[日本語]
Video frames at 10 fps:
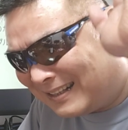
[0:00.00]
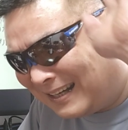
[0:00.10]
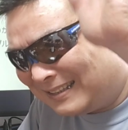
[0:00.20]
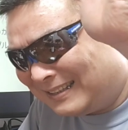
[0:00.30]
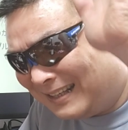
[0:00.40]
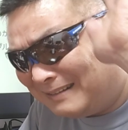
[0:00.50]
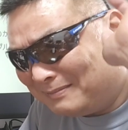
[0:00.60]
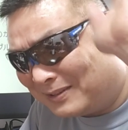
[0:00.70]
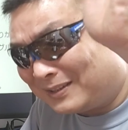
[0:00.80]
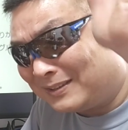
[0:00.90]
買っ
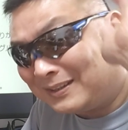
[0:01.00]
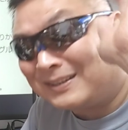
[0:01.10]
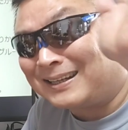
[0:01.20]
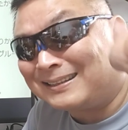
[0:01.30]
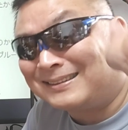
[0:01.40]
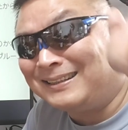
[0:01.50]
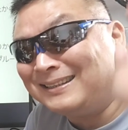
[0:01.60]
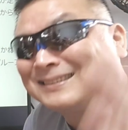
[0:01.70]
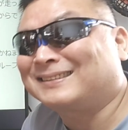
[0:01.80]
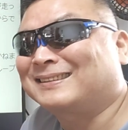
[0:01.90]
てもうそろそろ買っ
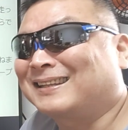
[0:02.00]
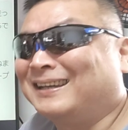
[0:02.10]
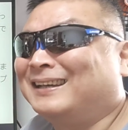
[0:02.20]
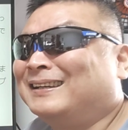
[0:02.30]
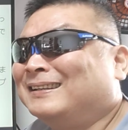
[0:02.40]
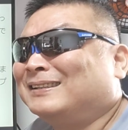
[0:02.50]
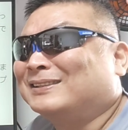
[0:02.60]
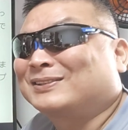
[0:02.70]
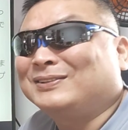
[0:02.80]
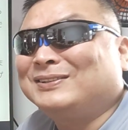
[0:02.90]
てっつって
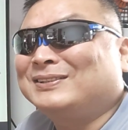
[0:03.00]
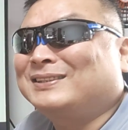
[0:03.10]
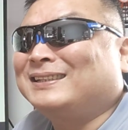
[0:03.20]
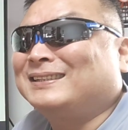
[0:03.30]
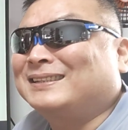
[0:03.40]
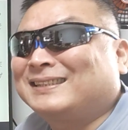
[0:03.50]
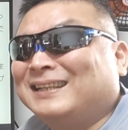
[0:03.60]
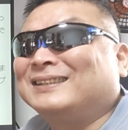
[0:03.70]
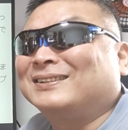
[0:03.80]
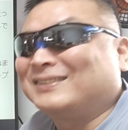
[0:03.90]
そういう時期に来
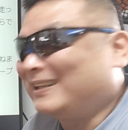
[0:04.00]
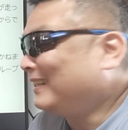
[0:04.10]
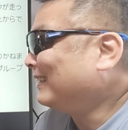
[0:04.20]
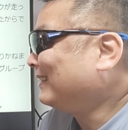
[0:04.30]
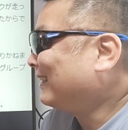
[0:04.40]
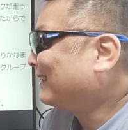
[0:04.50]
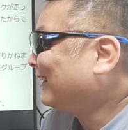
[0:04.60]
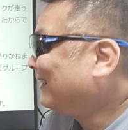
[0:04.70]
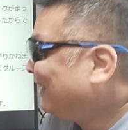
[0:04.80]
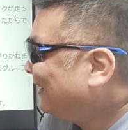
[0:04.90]
てるよね絶
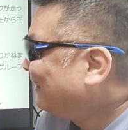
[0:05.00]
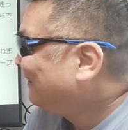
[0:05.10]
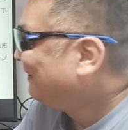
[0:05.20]
対ね。